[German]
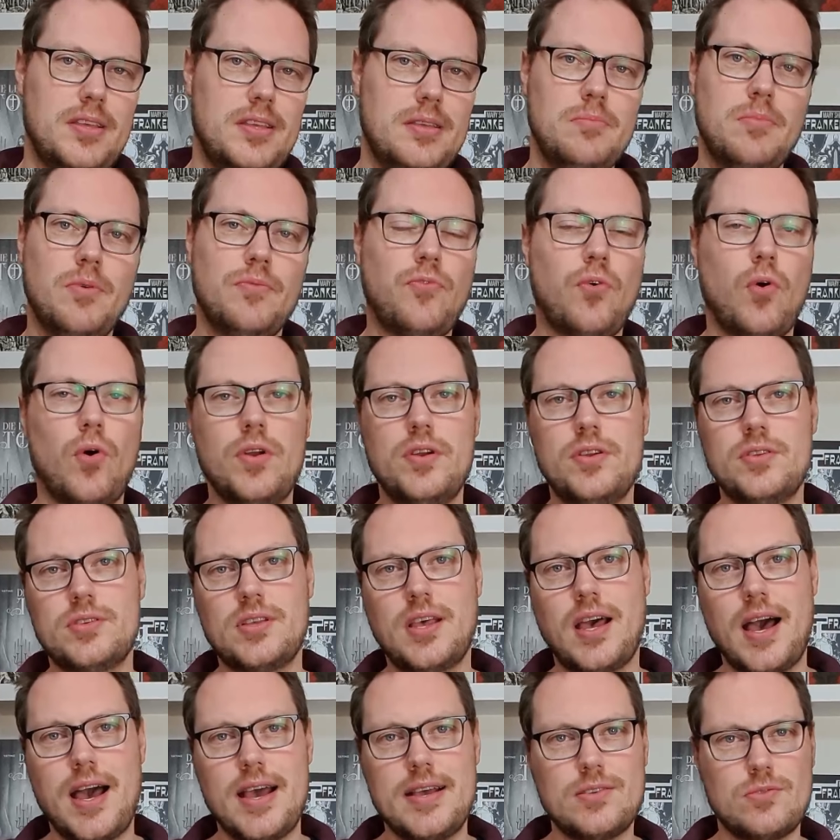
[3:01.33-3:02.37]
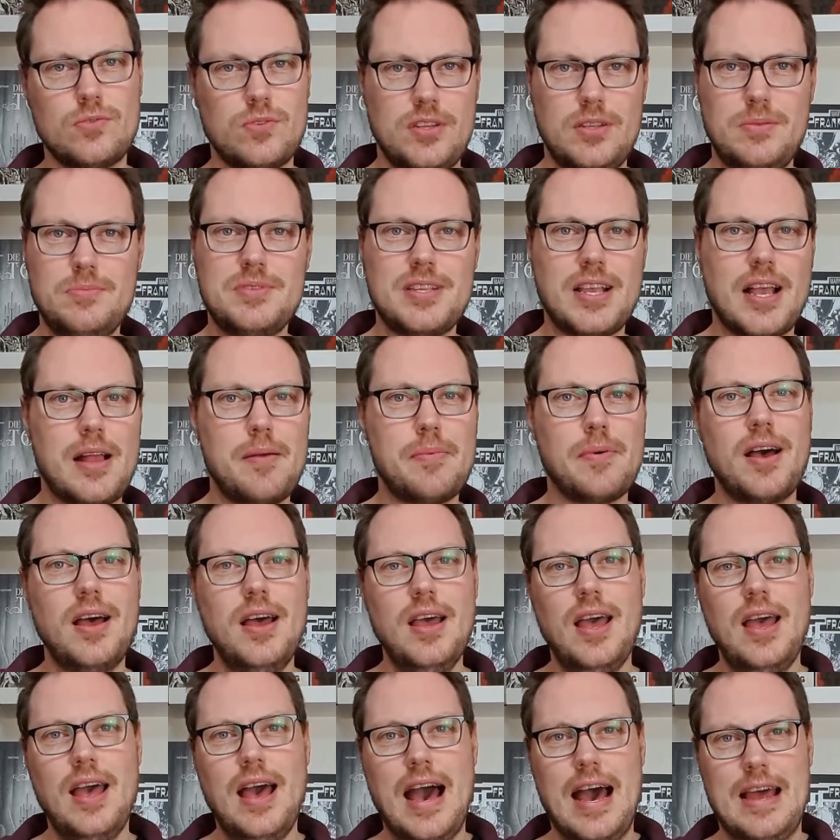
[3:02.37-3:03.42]
ihm im Freundeskreis und ihm selber
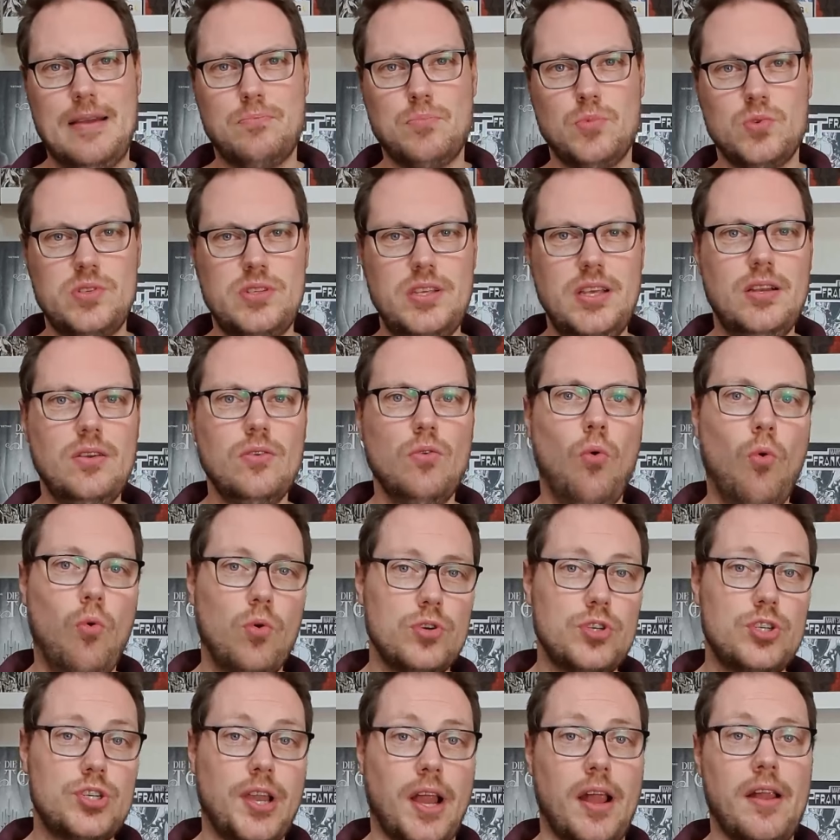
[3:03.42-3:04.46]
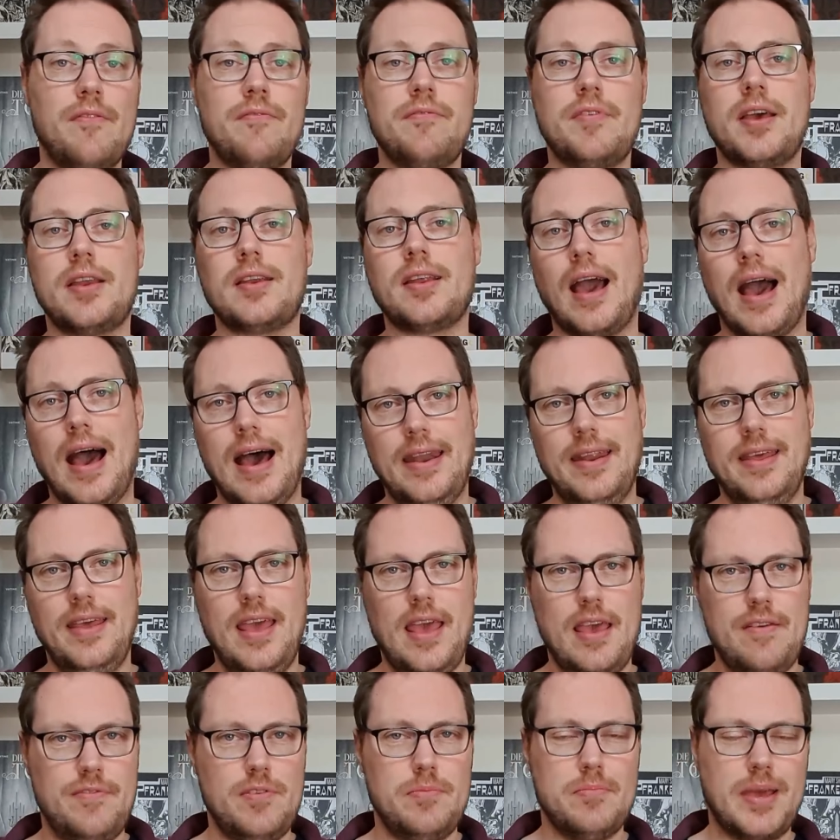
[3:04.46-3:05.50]
hat Musik einen hohen Stellenwert, gerade
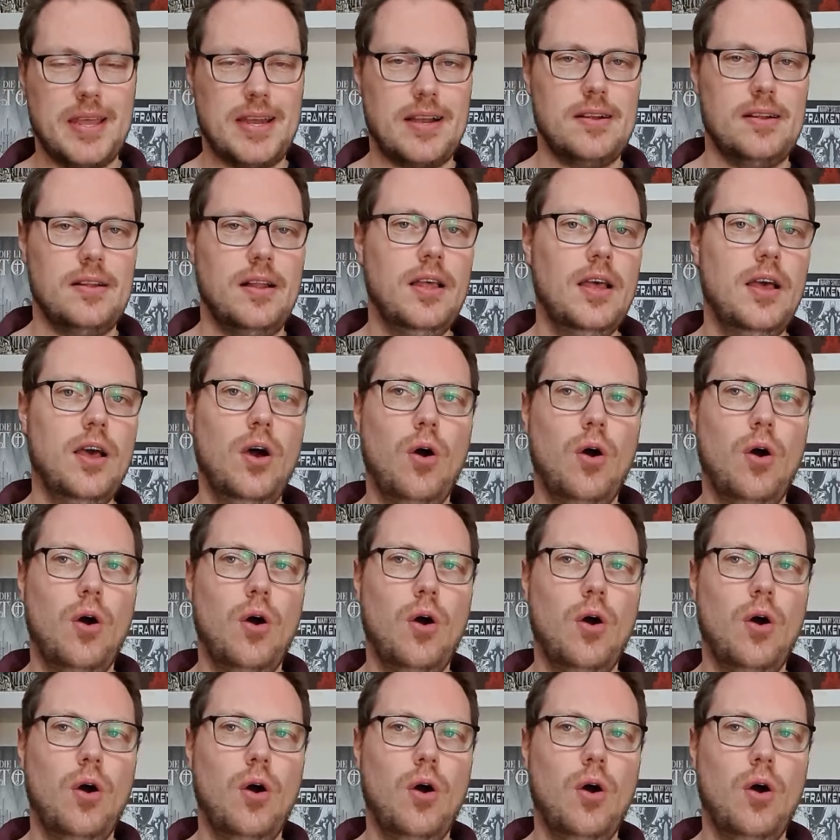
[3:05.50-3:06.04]
Heavy Metal.